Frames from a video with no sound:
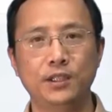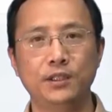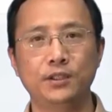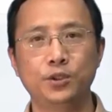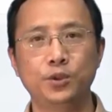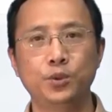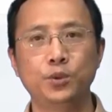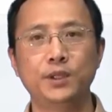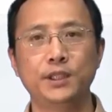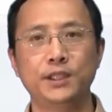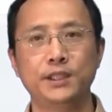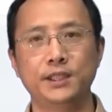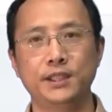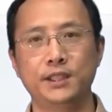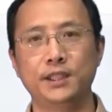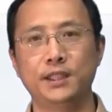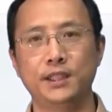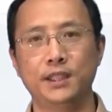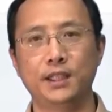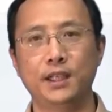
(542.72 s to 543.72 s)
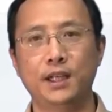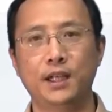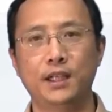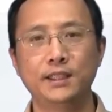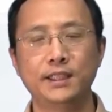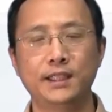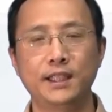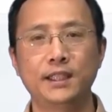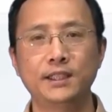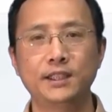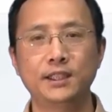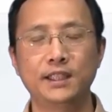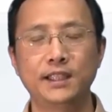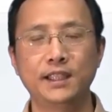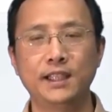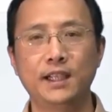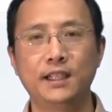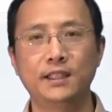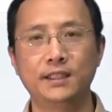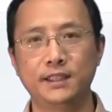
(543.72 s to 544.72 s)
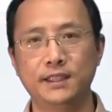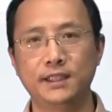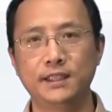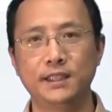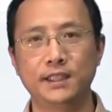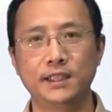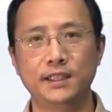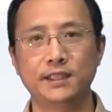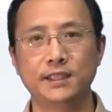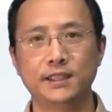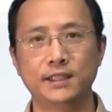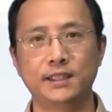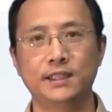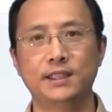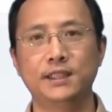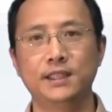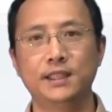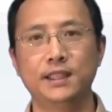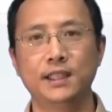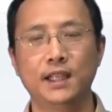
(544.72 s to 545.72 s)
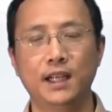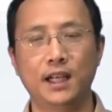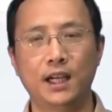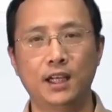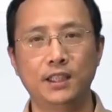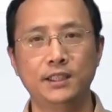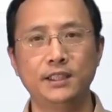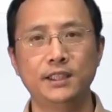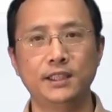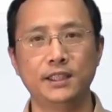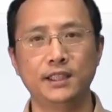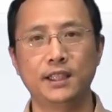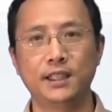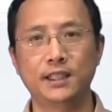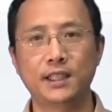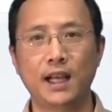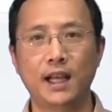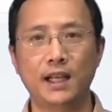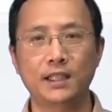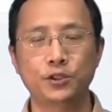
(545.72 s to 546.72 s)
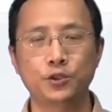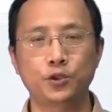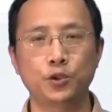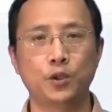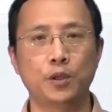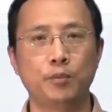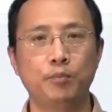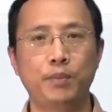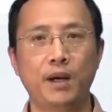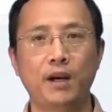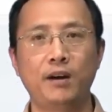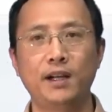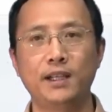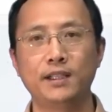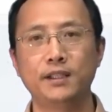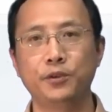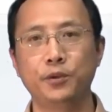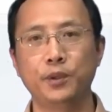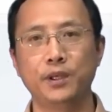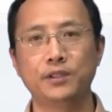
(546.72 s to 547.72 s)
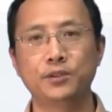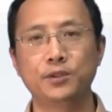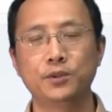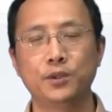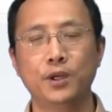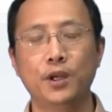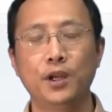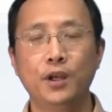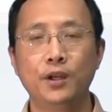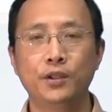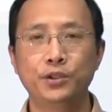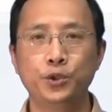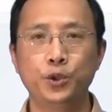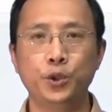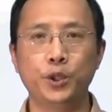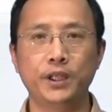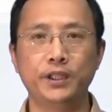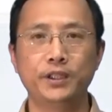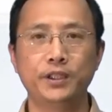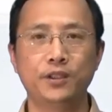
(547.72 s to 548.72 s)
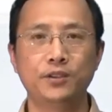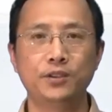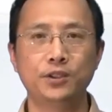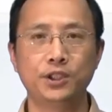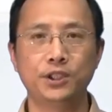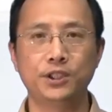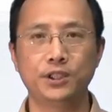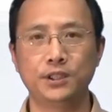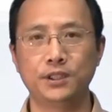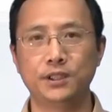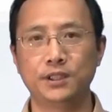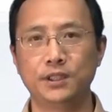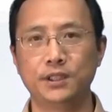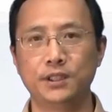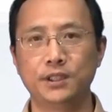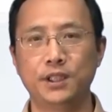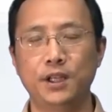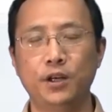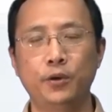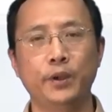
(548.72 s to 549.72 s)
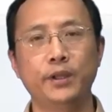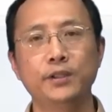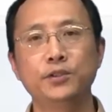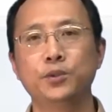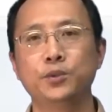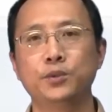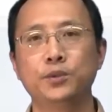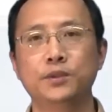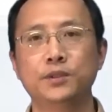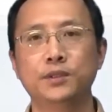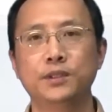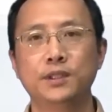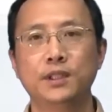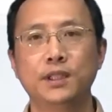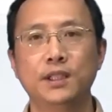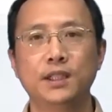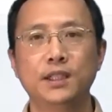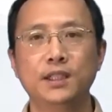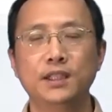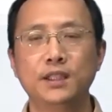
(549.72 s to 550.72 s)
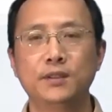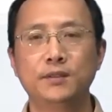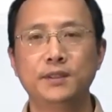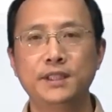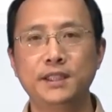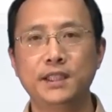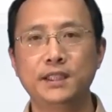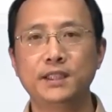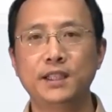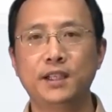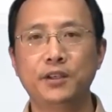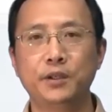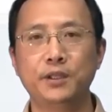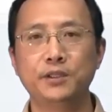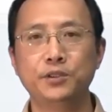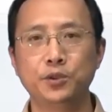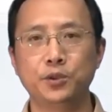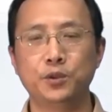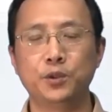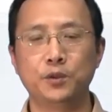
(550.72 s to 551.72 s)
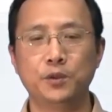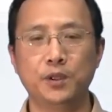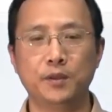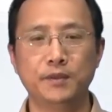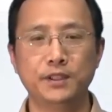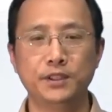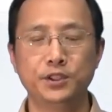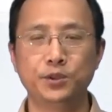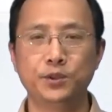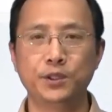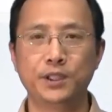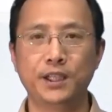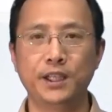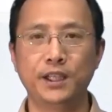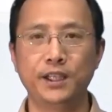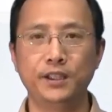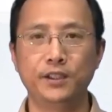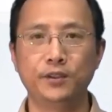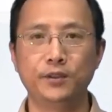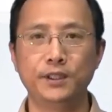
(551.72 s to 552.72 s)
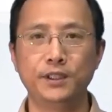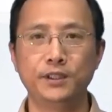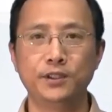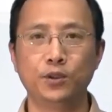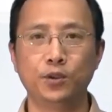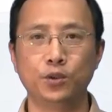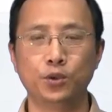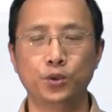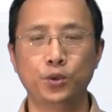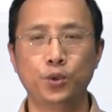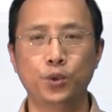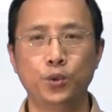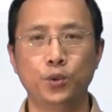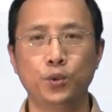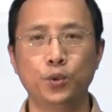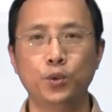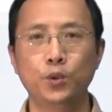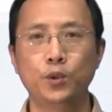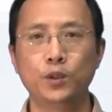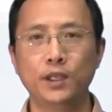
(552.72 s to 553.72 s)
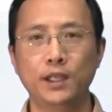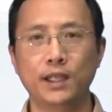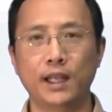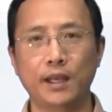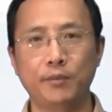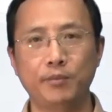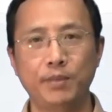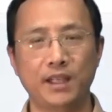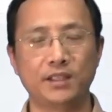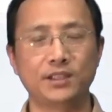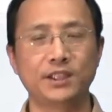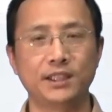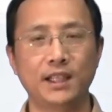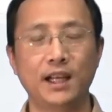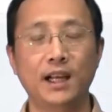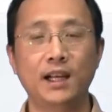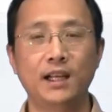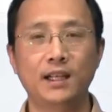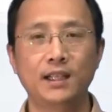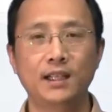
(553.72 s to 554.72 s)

殊的集合，而且它是笛卡尔积的一个子集，而且呢它所包含的元素全都是二元组。那么既然是二元组，我们就可以用一种图来表示它。